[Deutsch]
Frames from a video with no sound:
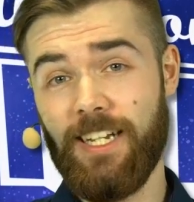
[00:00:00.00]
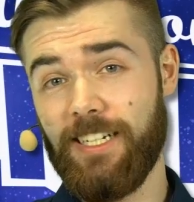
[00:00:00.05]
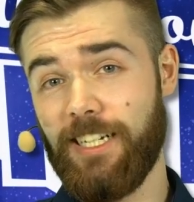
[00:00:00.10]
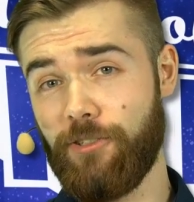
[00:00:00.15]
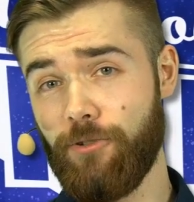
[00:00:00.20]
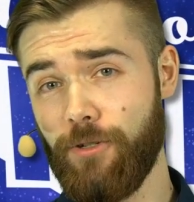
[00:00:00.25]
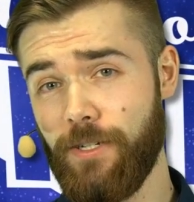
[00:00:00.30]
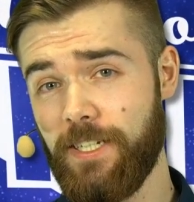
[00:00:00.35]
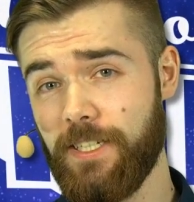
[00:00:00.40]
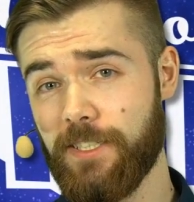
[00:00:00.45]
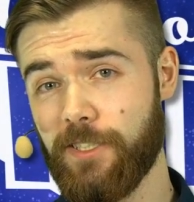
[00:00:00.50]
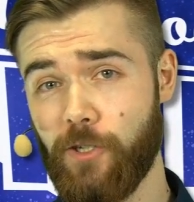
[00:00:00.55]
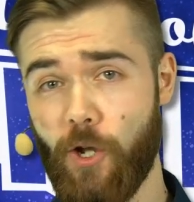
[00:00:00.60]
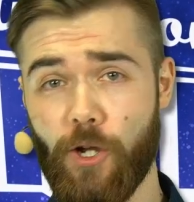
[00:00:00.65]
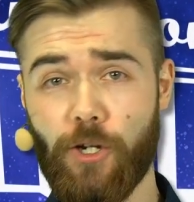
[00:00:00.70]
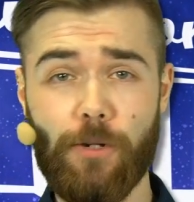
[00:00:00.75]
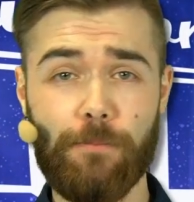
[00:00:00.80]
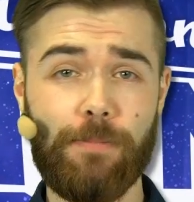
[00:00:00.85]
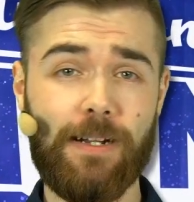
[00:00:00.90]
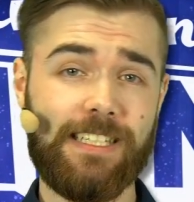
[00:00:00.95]
Natürlich ist
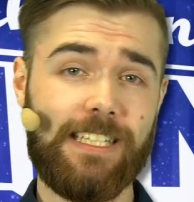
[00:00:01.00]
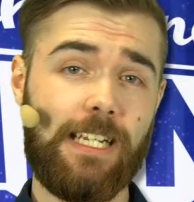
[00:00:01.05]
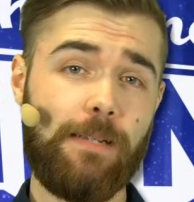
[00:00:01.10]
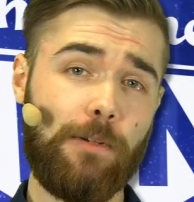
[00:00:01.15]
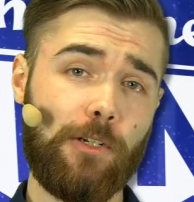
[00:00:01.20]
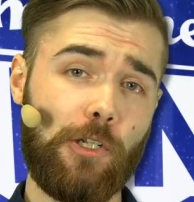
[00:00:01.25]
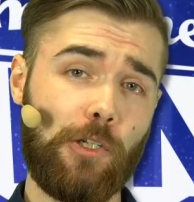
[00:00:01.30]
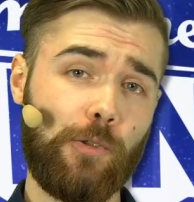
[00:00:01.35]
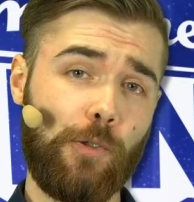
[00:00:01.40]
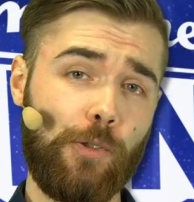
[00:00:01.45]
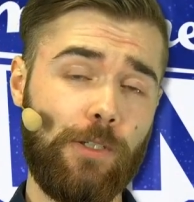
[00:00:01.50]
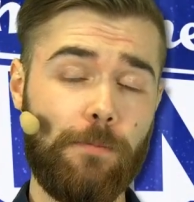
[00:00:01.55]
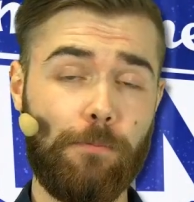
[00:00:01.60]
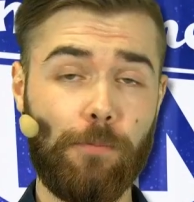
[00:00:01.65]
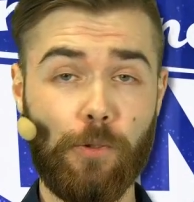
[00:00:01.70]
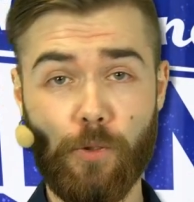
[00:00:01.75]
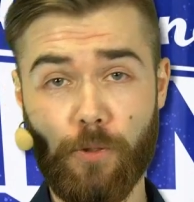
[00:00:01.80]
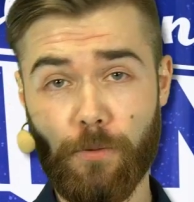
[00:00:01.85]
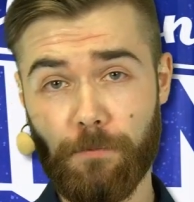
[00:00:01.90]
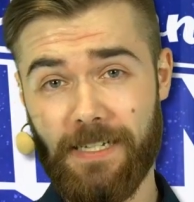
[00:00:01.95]
LOL Kompakt immer noch durch eine
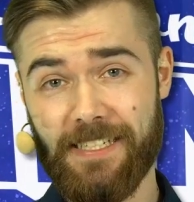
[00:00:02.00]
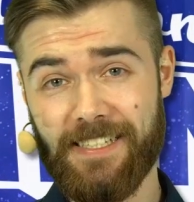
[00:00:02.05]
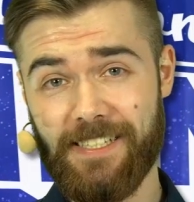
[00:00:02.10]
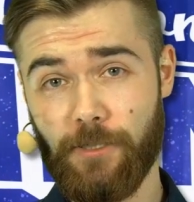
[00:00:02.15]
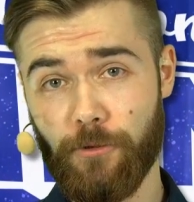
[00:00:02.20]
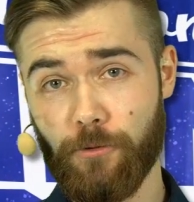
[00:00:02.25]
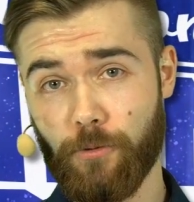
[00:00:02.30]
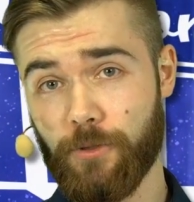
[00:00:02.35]
Produktplatzierung